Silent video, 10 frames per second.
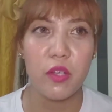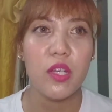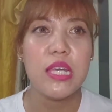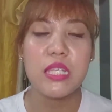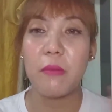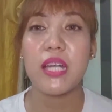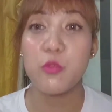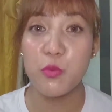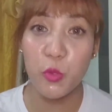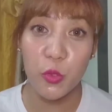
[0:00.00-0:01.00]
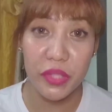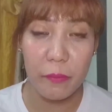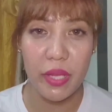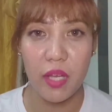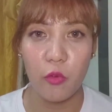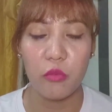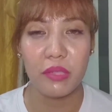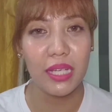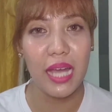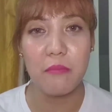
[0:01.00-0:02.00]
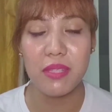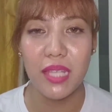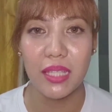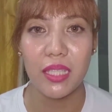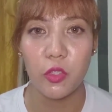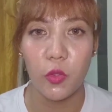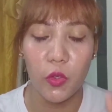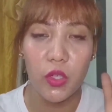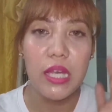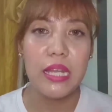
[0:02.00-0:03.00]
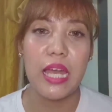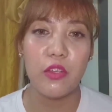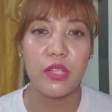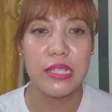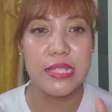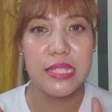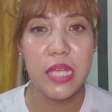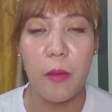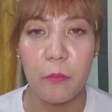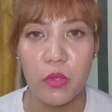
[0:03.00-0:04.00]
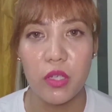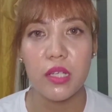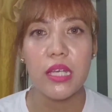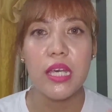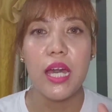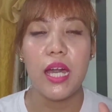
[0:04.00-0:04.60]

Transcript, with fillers: Pero sa mga susunod na panahon, magagamit natin to, lalo na summer,